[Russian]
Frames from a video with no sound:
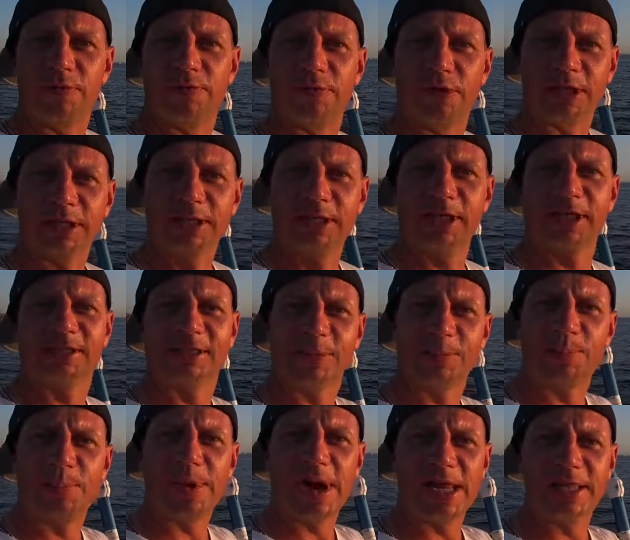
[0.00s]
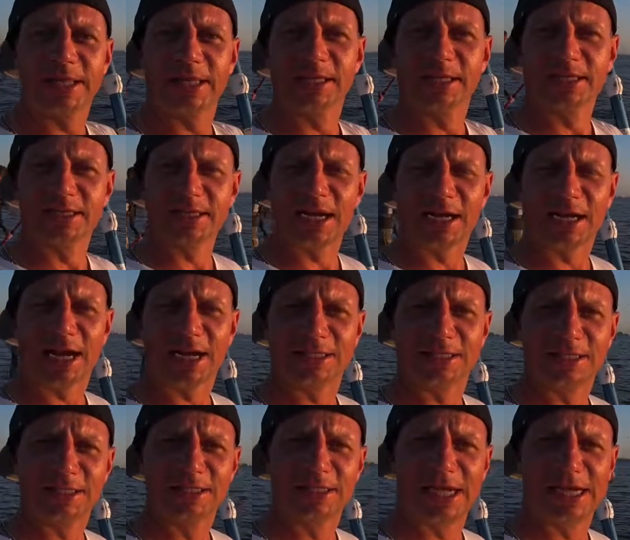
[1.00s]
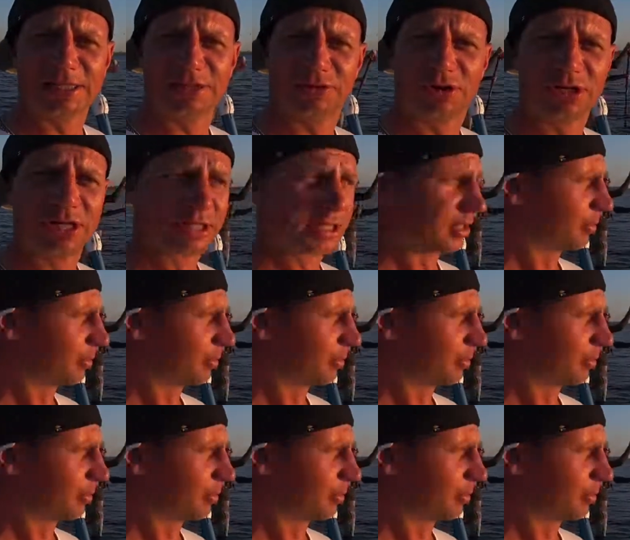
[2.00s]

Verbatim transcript: Вот эта банда на закате дня сегодня